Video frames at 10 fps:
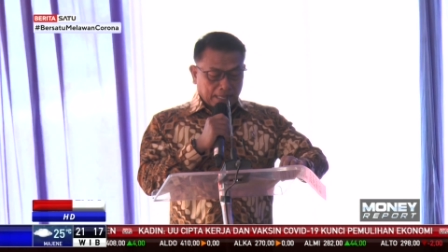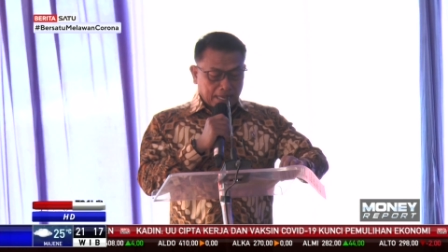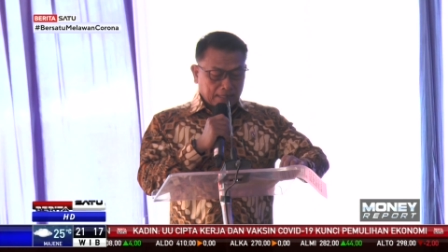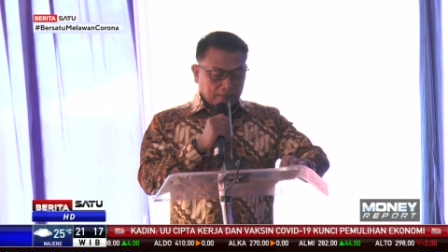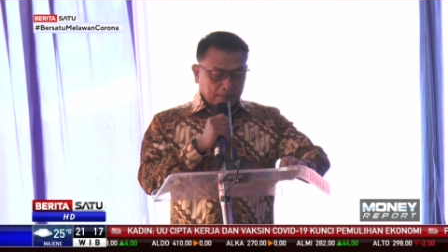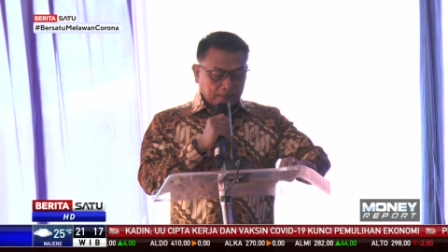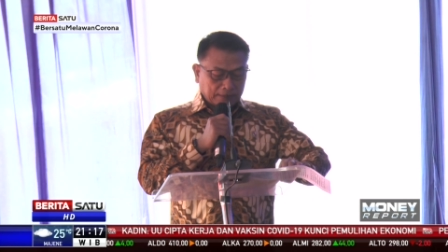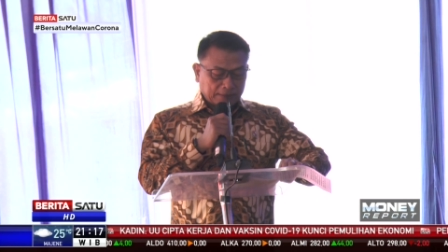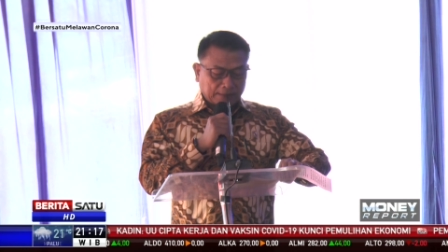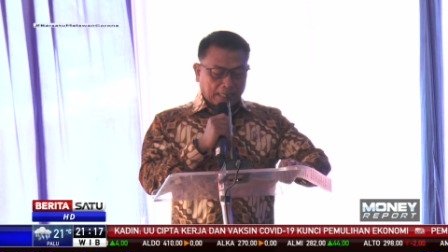
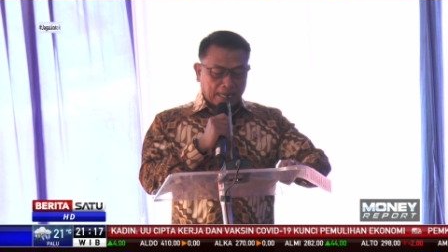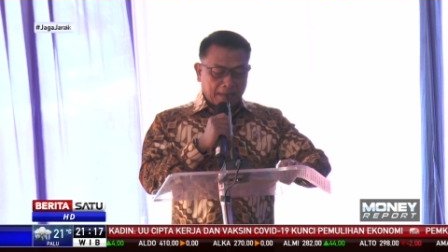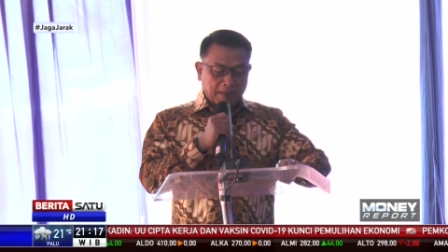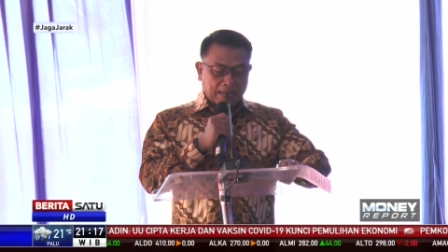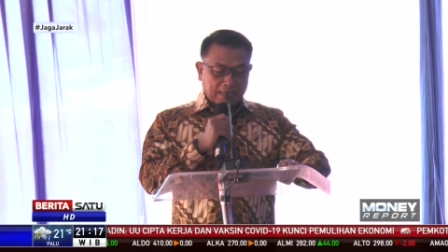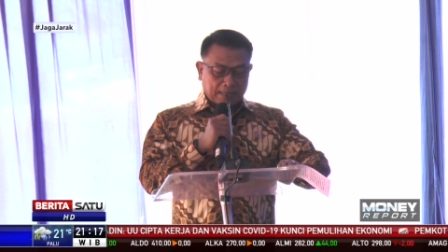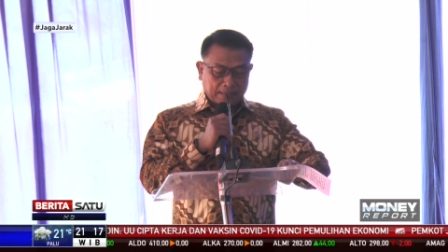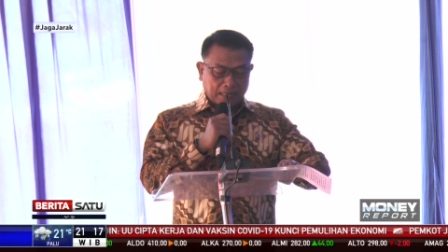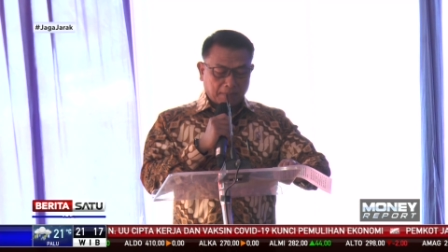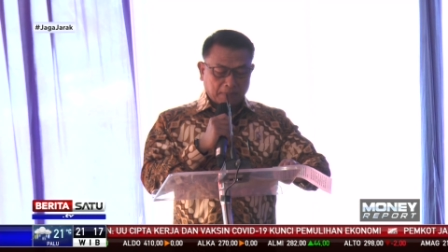yang sejak
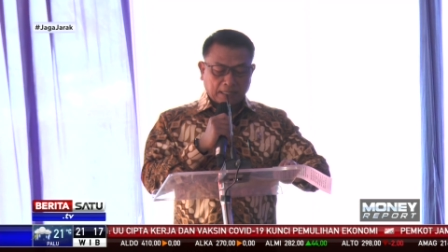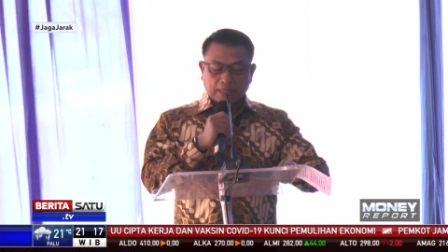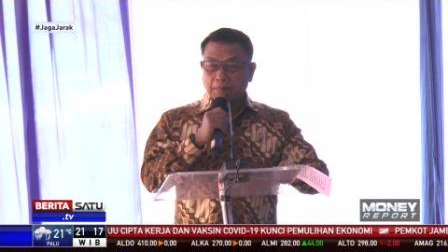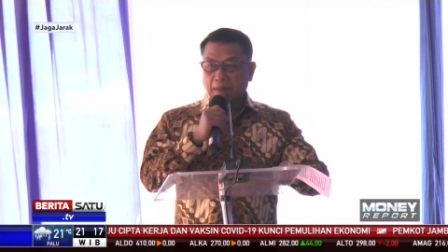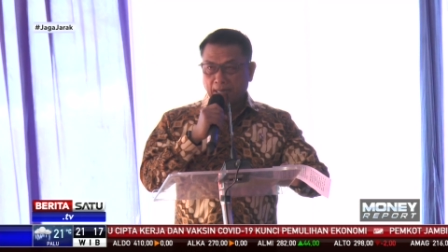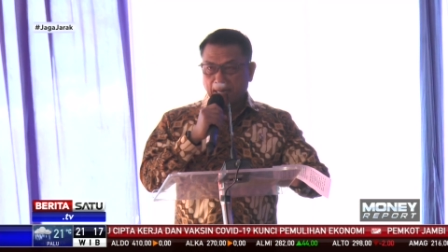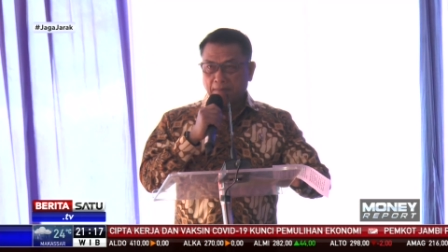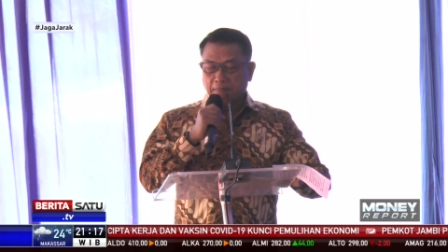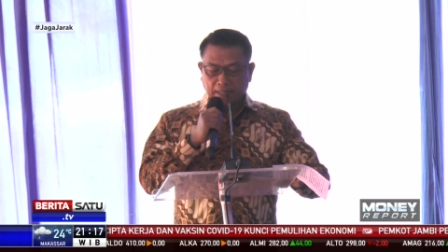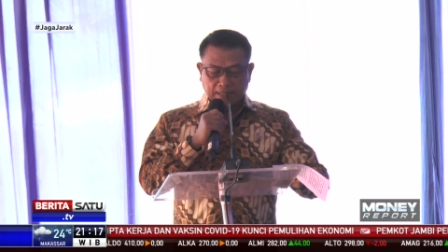lama dan menjadi
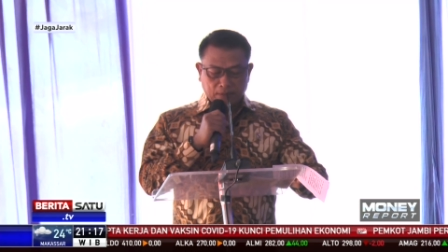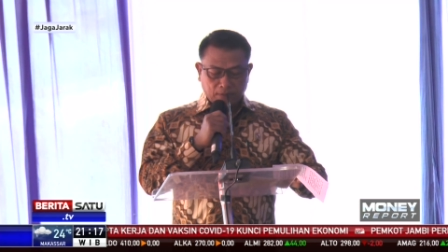kebanggaan